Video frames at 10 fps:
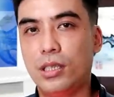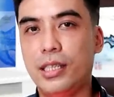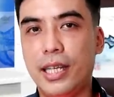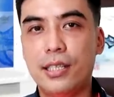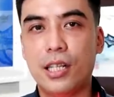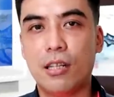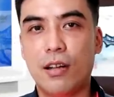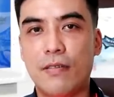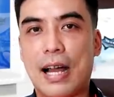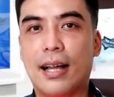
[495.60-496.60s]
今天教的
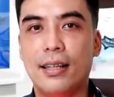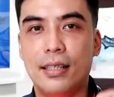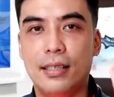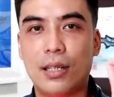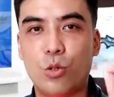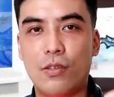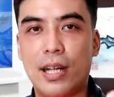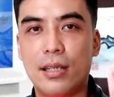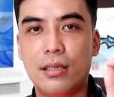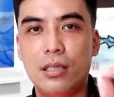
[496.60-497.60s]
方法，让对
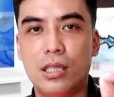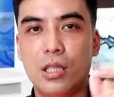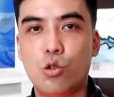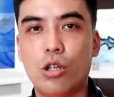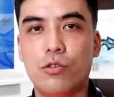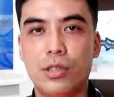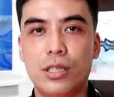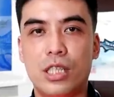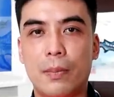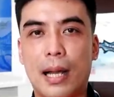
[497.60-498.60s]
方自己说服
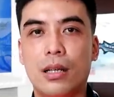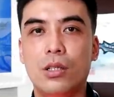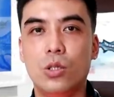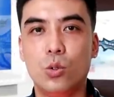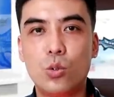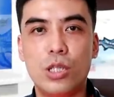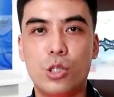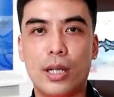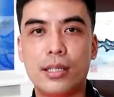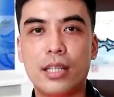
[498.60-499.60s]
自己吧。如果你
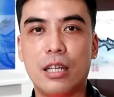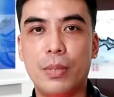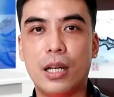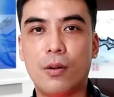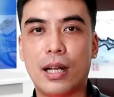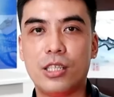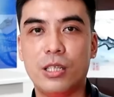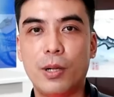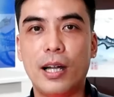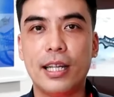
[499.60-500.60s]
喜欢这个影片的话，
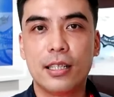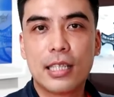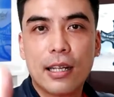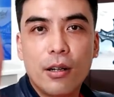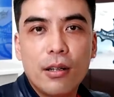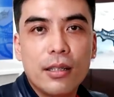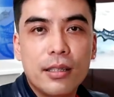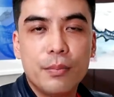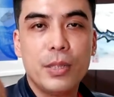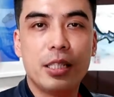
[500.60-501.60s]
请帮我按一个赞哦，
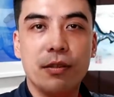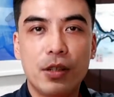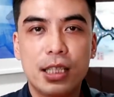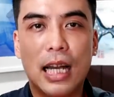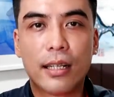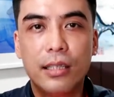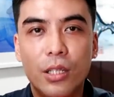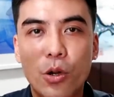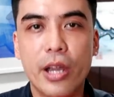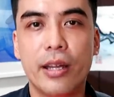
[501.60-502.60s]
并且分享、
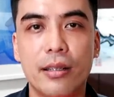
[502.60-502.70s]
订阅。